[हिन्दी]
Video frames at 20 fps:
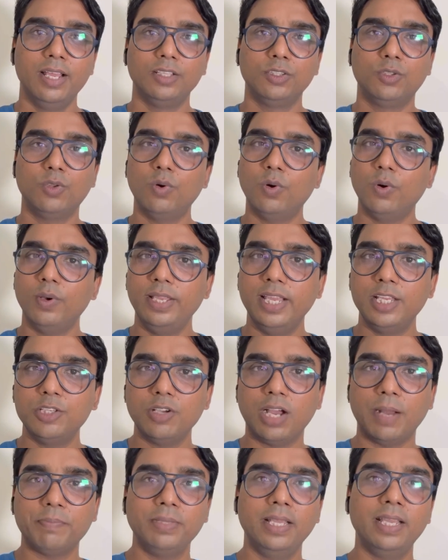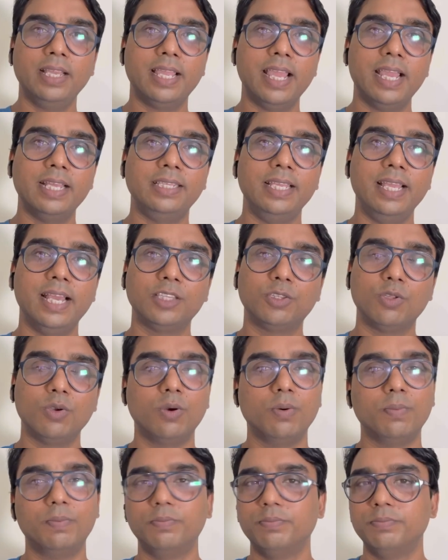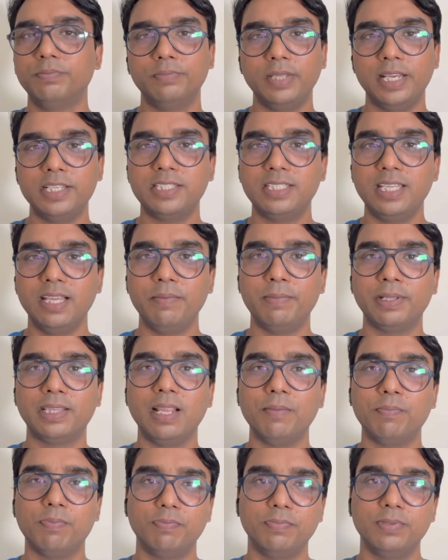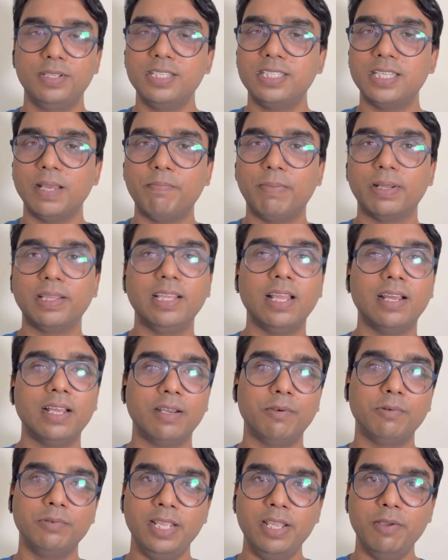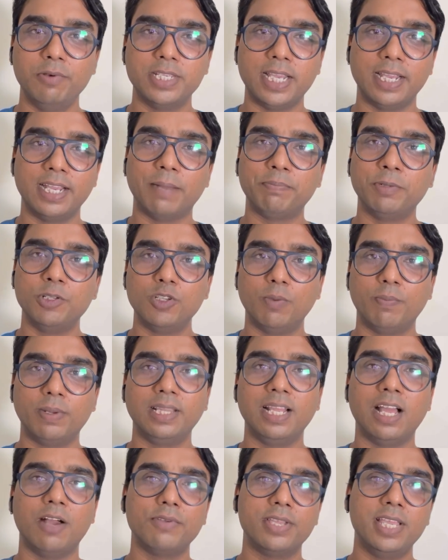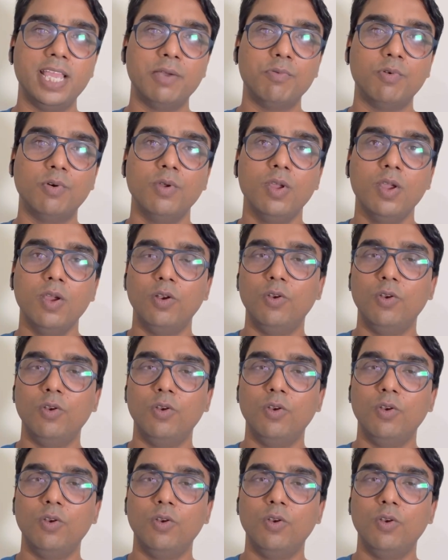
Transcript: तो ये जो आपने कह दिया तो इससे मतलब कि सब बदलाव नहीं हो जाएगा आपने जो बदलाव किए वो